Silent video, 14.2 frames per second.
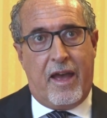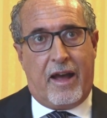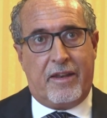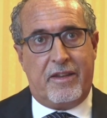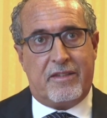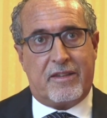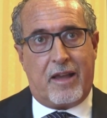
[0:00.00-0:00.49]

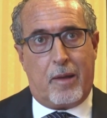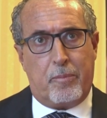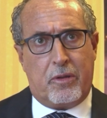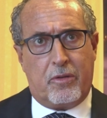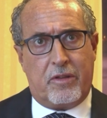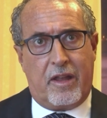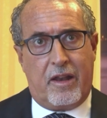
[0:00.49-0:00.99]
a
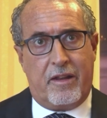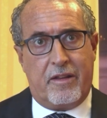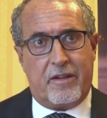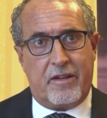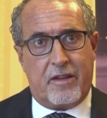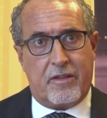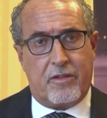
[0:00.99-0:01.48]
discapito del
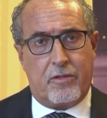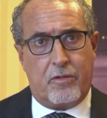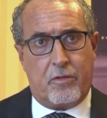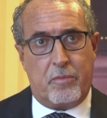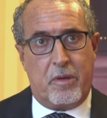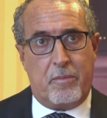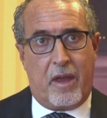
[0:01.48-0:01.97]

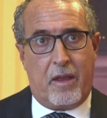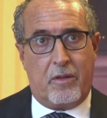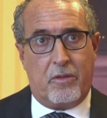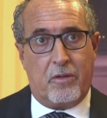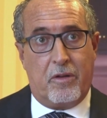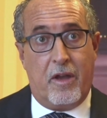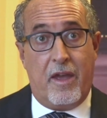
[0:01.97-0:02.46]

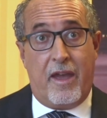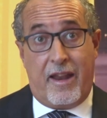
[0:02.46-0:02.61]
riassorbimento